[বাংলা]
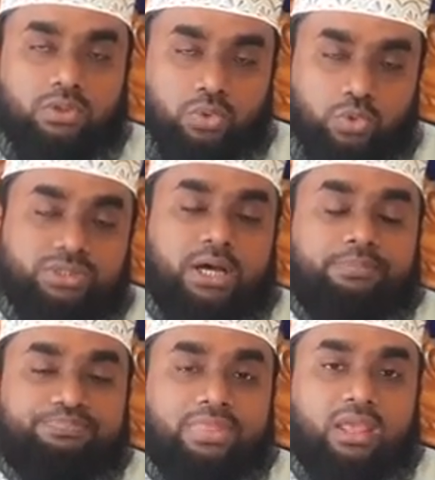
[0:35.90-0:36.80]
রোজা
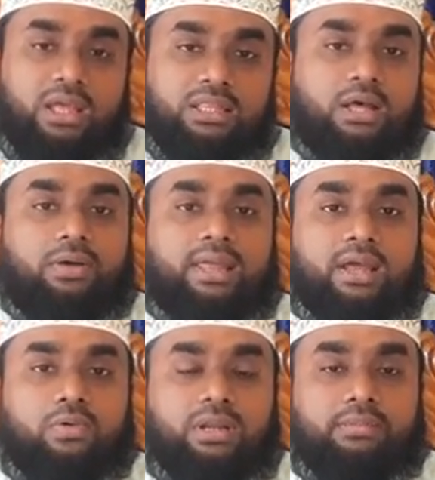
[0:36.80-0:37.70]
তাহলে
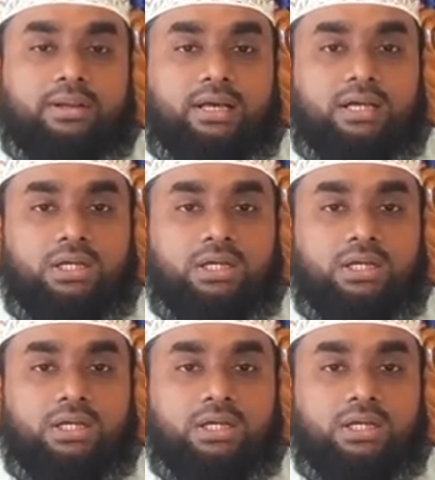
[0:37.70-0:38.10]
এখন আমরা